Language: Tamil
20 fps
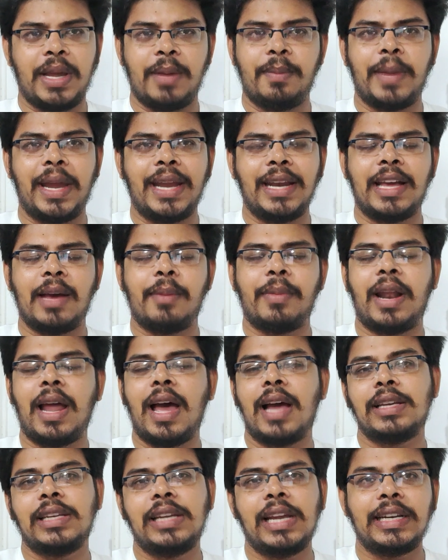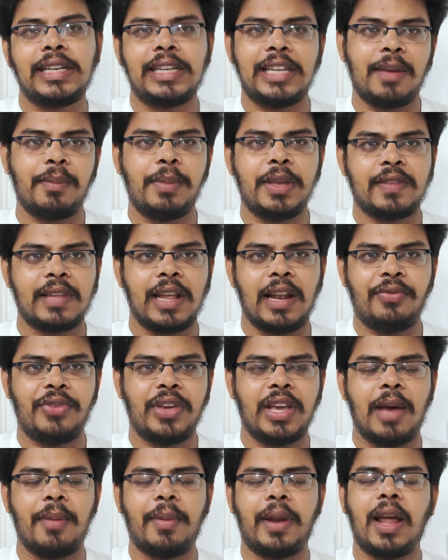எம்பி மெயின் கேமரா எட்டு எம்பி
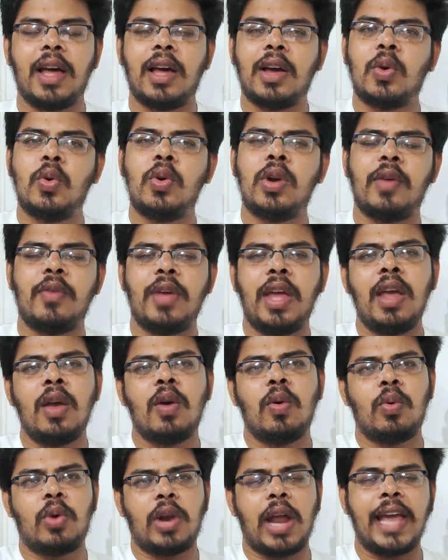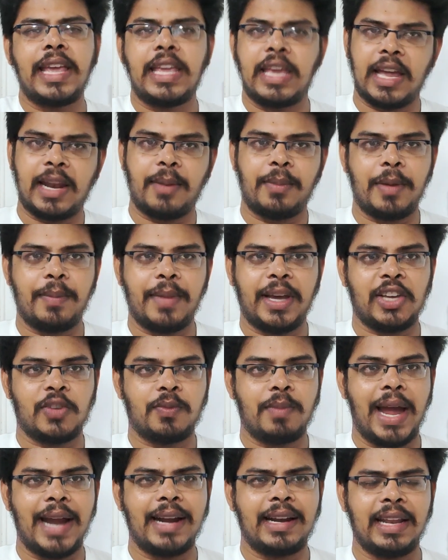செல்ஃபி கேமரா கூடவே ஒரு ஐயாயிரம்
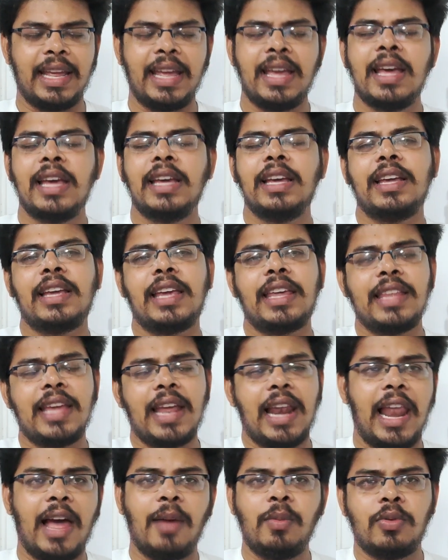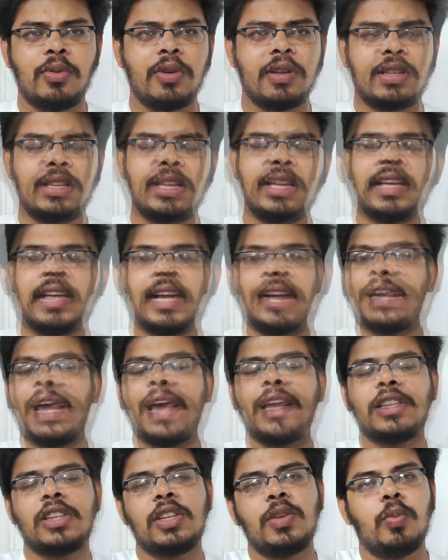எம்ஏஹெச் பேட்டரி இது எல்லாம் கொடுத்து
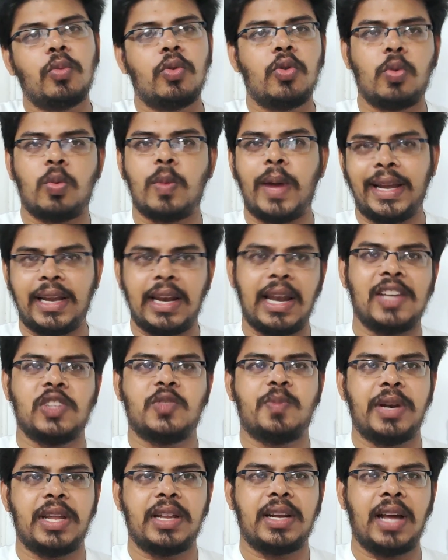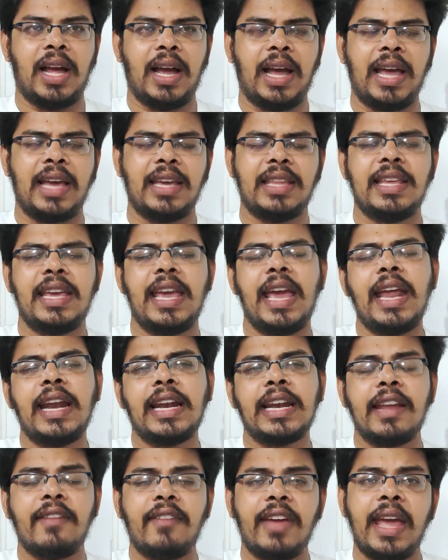எட்டாயிரத்தி முந்நூறுபாய்க்கு லான்ச் பண்ணியிருக்காங்க இது
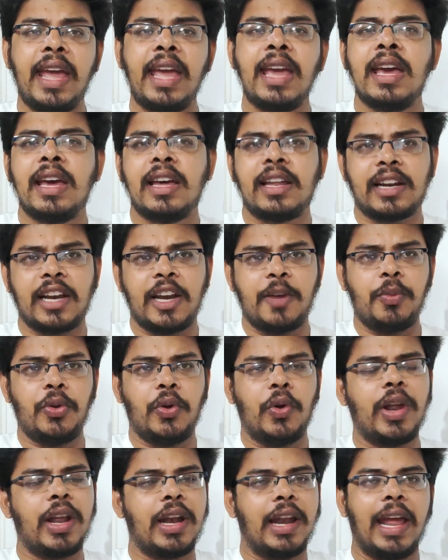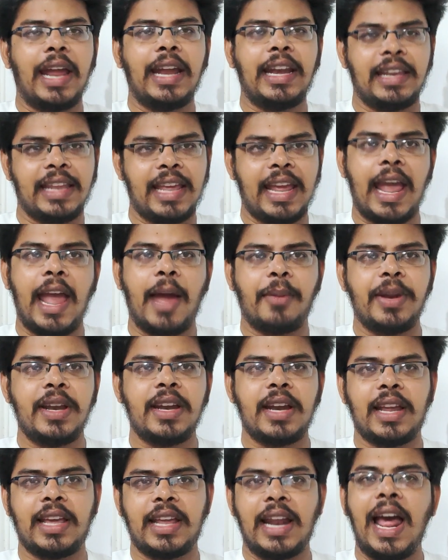ஏற்கனவே ரெட்மியோட நைன் ஏ
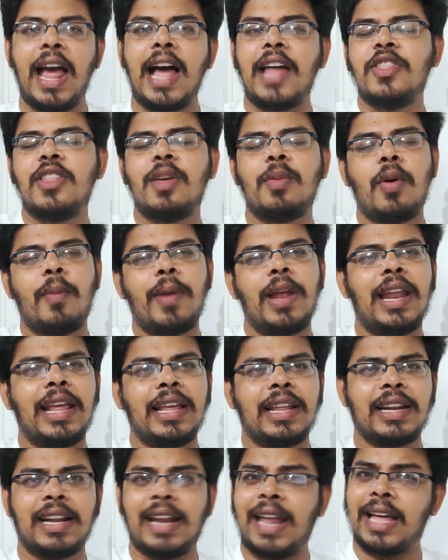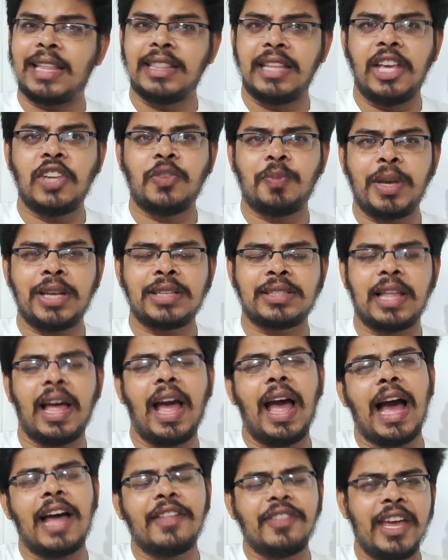அப்படின்னு நினைக்கிறேன் அந்த மொபைலில் இருக்கிற அதே ஸ்பெக்ஸ்
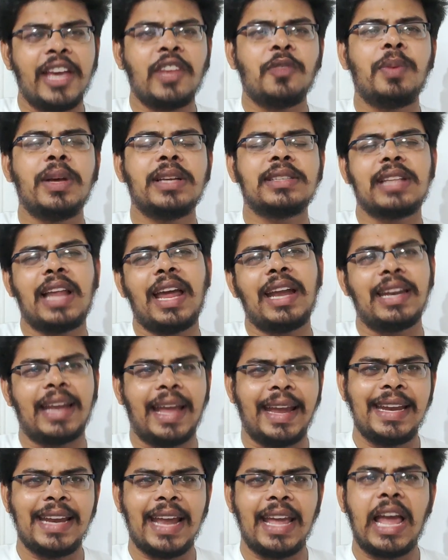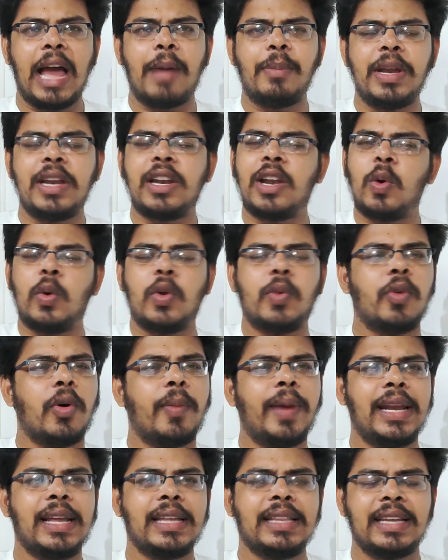தான் அதே ஸ்பெக்ஸில் நைன் ஐ அப்படின்ற ஒரு
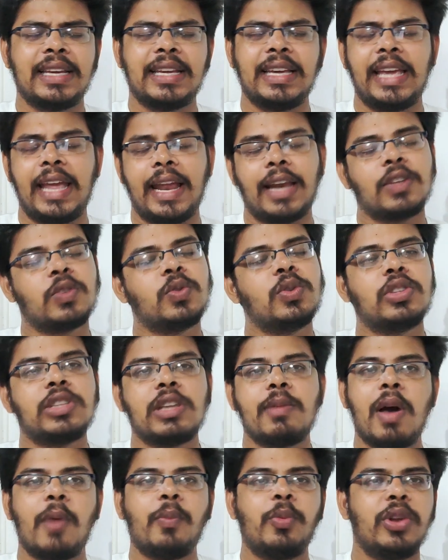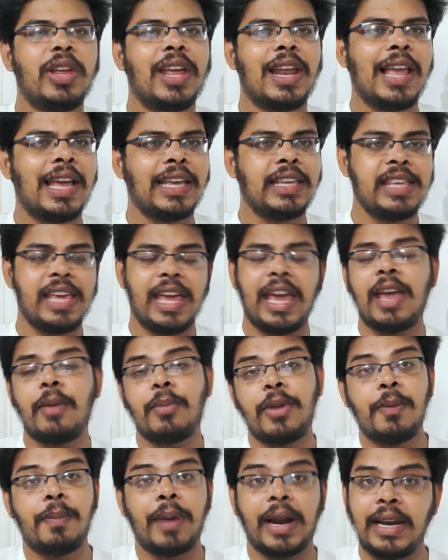மொபைல் எதுக்கு எனக்கு சுத்தமாக புரியலை ஏன்
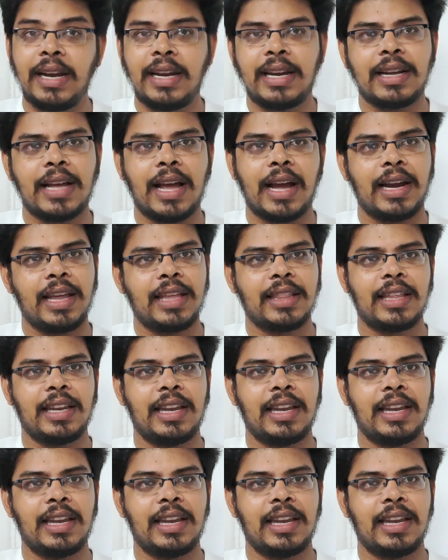இப்படி பண்ணிட்டு இருக்காங்கன்னே